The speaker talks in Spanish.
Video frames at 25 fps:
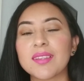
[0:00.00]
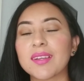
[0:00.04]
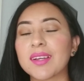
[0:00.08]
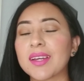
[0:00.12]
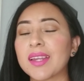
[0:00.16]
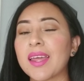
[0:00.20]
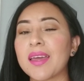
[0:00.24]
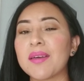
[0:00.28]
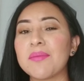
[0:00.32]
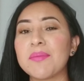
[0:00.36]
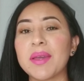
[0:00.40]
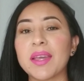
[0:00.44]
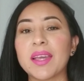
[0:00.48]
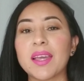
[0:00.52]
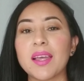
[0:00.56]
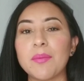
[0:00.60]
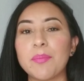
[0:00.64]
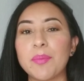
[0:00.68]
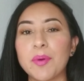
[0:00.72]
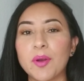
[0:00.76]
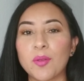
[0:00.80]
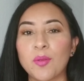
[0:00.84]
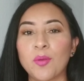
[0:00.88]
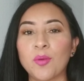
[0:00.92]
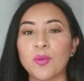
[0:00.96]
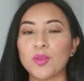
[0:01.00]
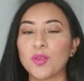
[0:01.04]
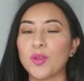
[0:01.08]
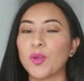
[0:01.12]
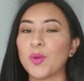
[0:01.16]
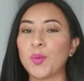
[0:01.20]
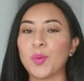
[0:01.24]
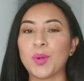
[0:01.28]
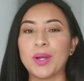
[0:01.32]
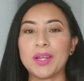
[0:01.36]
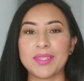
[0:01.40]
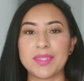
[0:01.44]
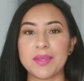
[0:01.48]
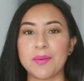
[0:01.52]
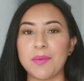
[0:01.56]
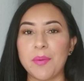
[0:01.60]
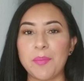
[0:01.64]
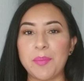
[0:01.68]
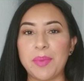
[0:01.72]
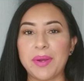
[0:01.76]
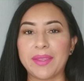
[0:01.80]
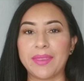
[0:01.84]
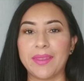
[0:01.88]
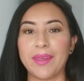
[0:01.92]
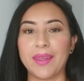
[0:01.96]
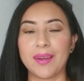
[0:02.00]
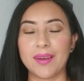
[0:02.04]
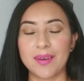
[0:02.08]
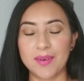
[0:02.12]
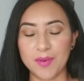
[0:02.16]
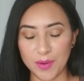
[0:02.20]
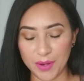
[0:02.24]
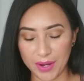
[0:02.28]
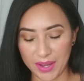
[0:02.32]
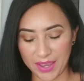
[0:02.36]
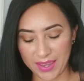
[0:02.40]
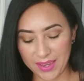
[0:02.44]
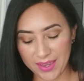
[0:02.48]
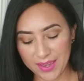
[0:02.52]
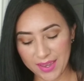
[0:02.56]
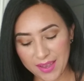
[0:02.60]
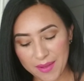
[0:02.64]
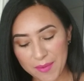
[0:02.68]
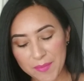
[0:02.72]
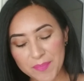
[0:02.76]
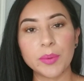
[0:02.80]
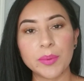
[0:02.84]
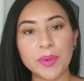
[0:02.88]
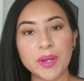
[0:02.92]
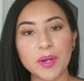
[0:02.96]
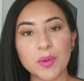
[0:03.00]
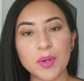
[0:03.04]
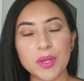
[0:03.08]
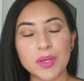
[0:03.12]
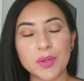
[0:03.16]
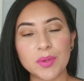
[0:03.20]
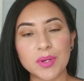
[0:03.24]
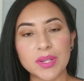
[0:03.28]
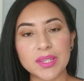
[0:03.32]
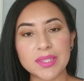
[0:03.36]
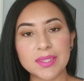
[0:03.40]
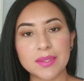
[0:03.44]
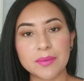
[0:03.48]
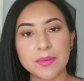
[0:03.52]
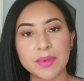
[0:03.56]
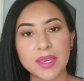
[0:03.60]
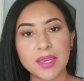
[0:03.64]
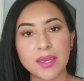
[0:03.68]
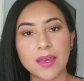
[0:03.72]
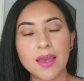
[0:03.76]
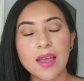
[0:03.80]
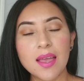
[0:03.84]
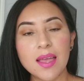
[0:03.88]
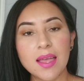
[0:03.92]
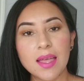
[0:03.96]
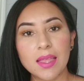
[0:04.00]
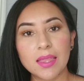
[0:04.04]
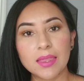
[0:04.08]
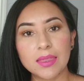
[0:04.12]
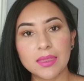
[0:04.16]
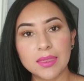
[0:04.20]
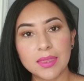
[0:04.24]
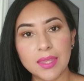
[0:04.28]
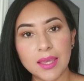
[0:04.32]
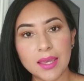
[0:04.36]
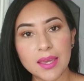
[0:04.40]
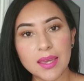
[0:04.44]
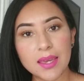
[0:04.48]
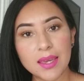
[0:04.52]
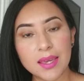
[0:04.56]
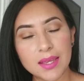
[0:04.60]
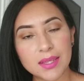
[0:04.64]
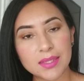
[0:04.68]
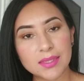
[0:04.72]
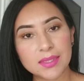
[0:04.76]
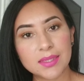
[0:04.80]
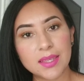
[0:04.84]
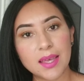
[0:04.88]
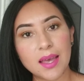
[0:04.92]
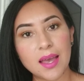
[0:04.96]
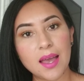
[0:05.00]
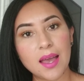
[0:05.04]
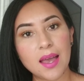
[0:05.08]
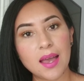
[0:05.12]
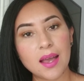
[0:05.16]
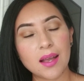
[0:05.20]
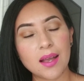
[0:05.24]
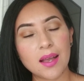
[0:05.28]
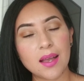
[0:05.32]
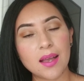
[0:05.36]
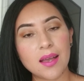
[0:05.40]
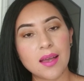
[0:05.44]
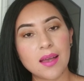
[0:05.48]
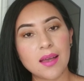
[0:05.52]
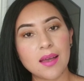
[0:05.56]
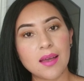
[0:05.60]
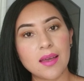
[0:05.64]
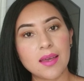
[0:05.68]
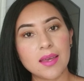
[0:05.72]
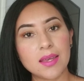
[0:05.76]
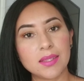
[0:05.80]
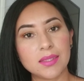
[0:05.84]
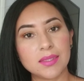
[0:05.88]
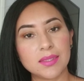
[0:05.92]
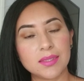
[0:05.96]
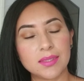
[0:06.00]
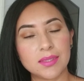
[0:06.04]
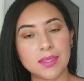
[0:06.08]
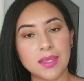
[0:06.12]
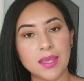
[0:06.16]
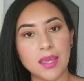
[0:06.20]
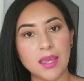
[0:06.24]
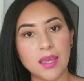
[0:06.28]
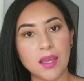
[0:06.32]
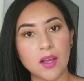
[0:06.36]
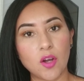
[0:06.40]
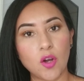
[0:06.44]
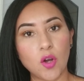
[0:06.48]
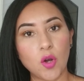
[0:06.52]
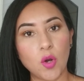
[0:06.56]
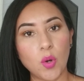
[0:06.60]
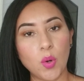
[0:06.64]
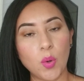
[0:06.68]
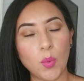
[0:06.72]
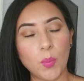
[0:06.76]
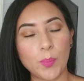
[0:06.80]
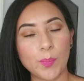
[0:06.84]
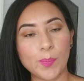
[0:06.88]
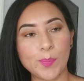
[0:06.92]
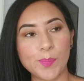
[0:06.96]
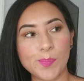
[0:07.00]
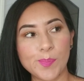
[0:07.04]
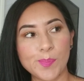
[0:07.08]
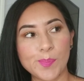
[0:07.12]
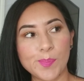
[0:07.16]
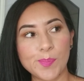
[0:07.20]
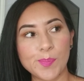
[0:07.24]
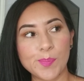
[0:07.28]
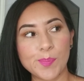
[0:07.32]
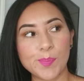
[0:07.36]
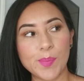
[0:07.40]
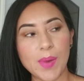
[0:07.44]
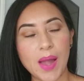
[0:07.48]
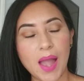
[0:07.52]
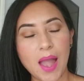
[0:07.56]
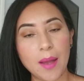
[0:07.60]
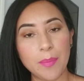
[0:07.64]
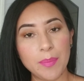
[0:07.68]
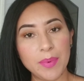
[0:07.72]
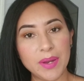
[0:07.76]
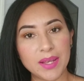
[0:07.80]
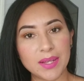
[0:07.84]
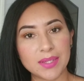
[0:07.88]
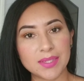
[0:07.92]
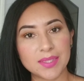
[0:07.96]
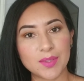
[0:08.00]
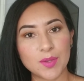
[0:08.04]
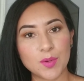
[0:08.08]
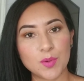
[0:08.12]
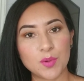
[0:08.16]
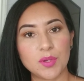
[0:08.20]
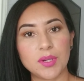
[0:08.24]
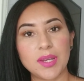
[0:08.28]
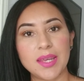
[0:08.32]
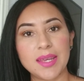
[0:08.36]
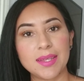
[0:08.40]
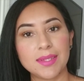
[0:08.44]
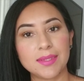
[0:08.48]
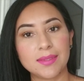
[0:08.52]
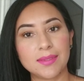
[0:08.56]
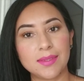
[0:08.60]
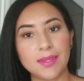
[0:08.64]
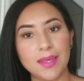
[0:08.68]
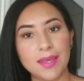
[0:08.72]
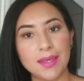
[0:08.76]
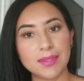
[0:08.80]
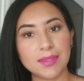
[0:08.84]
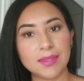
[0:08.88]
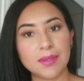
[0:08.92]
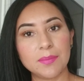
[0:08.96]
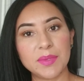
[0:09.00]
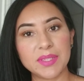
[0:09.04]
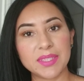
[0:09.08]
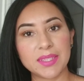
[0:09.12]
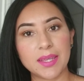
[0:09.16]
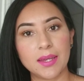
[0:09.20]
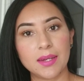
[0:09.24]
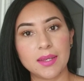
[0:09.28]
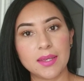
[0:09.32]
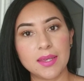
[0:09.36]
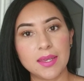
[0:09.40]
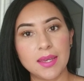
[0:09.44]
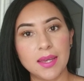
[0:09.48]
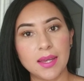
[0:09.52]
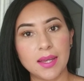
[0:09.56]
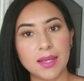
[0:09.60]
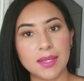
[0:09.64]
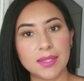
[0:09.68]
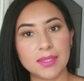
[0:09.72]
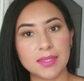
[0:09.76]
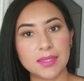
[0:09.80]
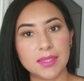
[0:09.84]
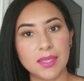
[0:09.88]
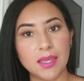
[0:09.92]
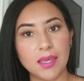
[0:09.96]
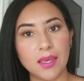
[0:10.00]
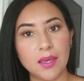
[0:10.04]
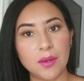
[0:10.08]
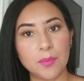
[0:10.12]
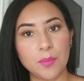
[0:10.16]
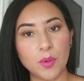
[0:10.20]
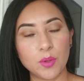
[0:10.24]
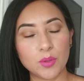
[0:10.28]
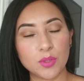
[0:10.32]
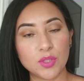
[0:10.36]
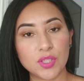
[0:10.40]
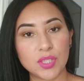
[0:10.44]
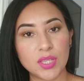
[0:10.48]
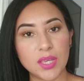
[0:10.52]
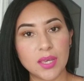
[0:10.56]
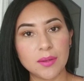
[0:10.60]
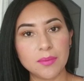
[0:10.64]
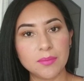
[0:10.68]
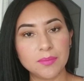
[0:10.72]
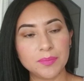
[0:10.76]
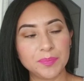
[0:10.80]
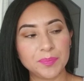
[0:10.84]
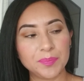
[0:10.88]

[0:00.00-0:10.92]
créanme que el producto nunca se va a perder, ¿ok? Primero que yo recibí de esa este, aplicación es esta mascarilla que es de Botsia